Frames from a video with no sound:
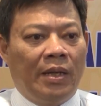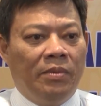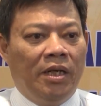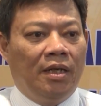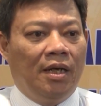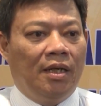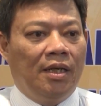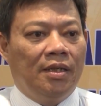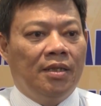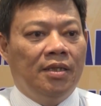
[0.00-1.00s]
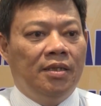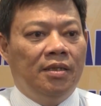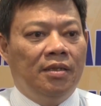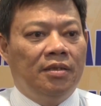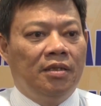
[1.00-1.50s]
đặc biệt là các
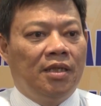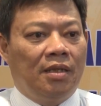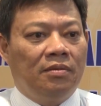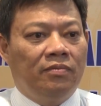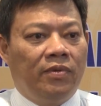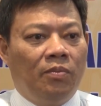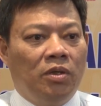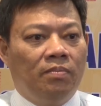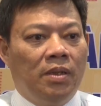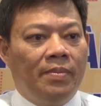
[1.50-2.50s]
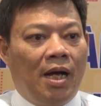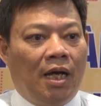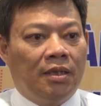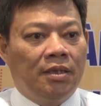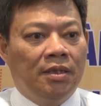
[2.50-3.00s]
cái chính sách pháp luật mới
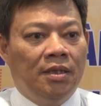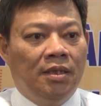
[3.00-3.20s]
ban hành